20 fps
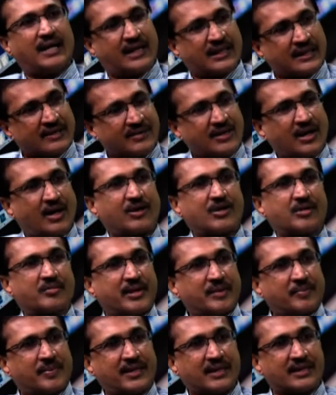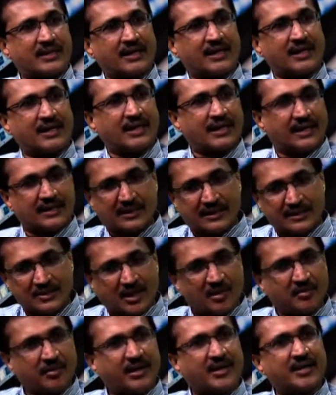அதை வந்து ஆட்டோமேட் பண்ணுறதுனால அந்த
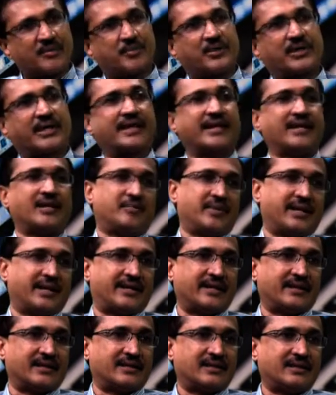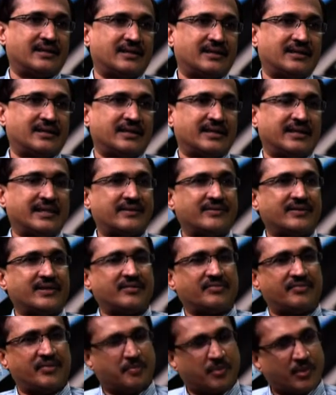ஜாபெல்லாம் இப்போ நிறைய எலிமினேட் ஆகுது இது
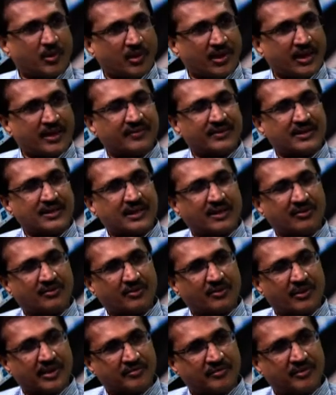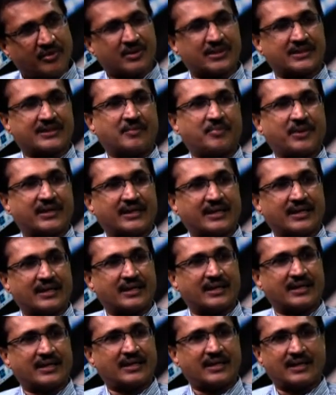வந்து விப்ரோவில் வந்து அவங்களுடைய ஃபோக்கஸே
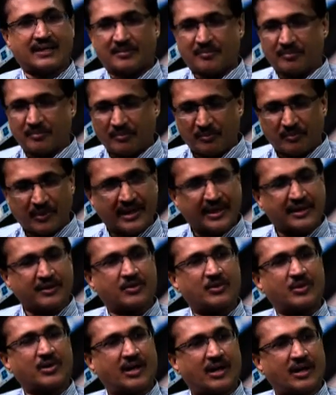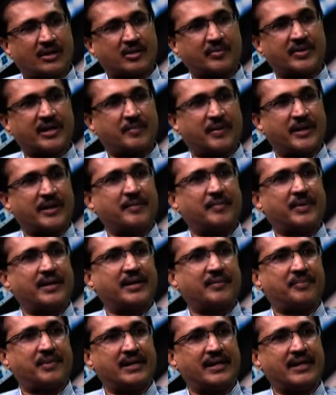பார்த்தீங்கன்னாக்கா மேற்கொண்டு ஆட்டோமேட் பண்ணி
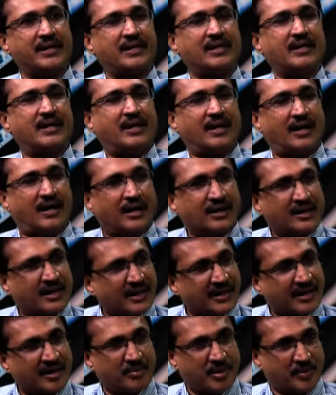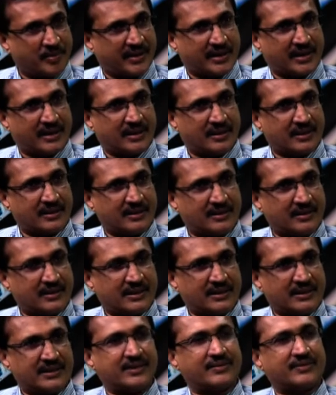பண்ணி பண்ணி ஆட்களை கம்மி பண்ணுறாங்க
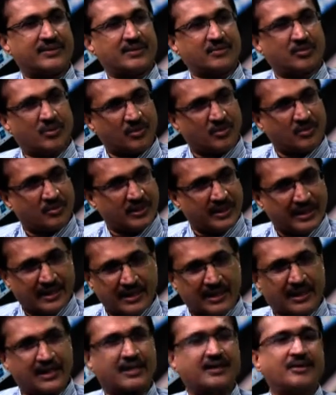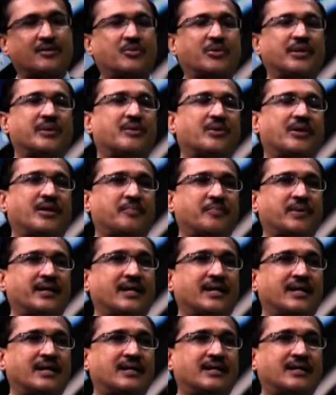இது வந்து ஒரு இந்தியாவில் இருக்கக்கூடிய ஒரு
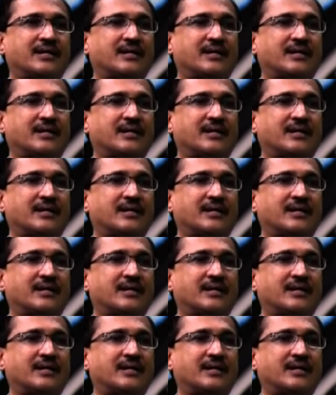கம்பெனியில்